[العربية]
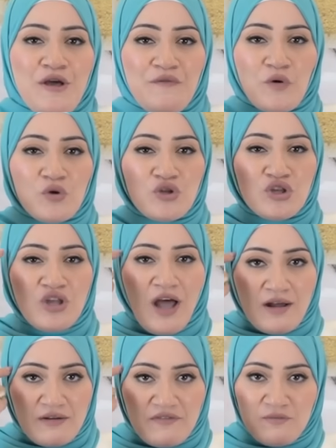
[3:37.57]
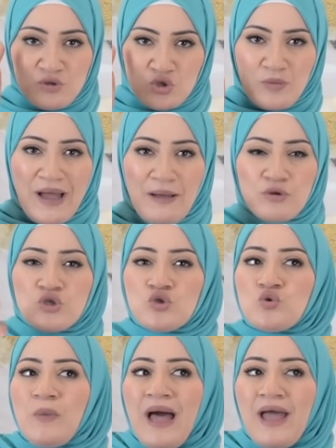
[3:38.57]
فكنت اعرف بصوا بقى
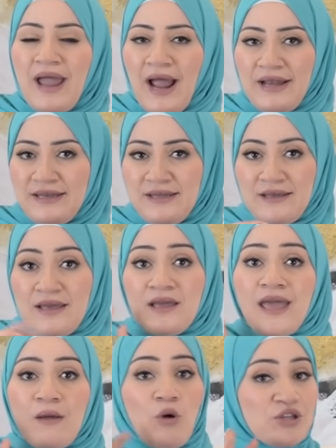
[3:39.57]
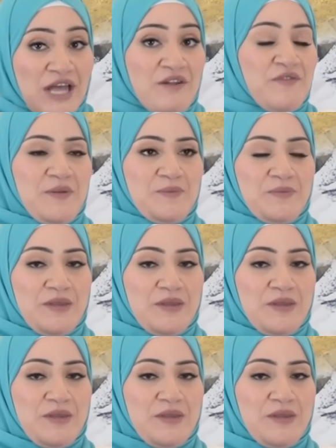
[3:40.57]
بصوا بقى يعني هي جايه معترفه